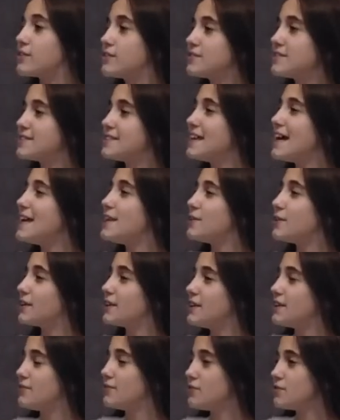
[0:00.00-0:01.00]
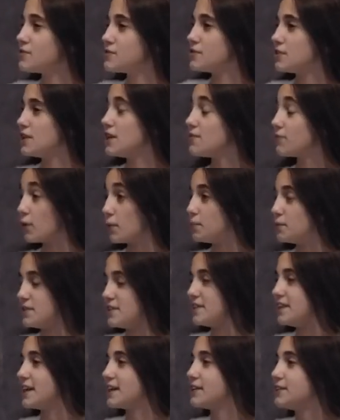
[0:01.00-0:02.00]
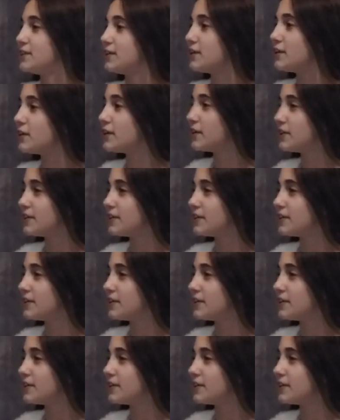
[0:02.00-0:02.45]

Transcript: Conseilleriez-vous ce livre aux petits lecteurs